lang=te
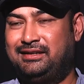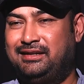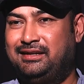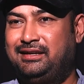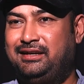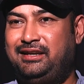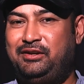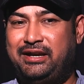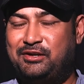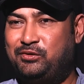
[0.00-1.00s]
చెప్పండి
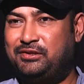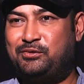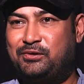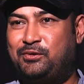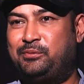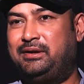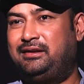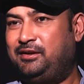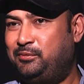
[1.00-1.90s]
అండి ఎకరం వంద కోట్ల రూపాయలు